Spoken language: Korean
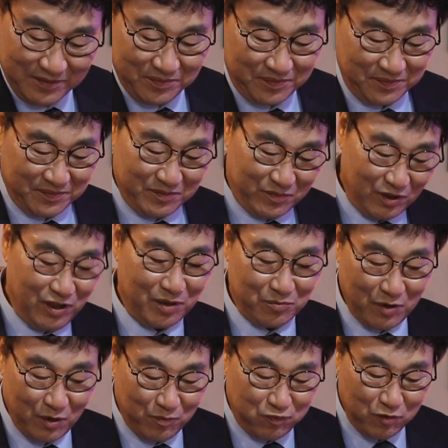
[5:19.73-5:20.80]
음, 물론
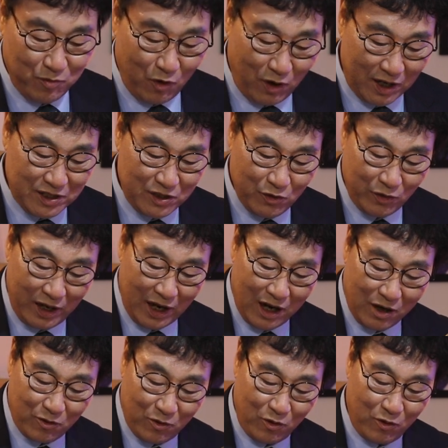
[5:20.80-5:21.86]
뭐 부모가
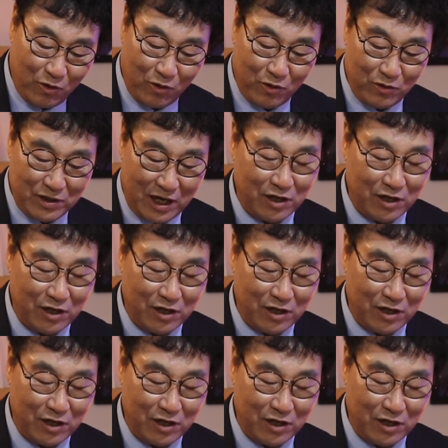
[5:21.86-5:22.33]
이혼해갖고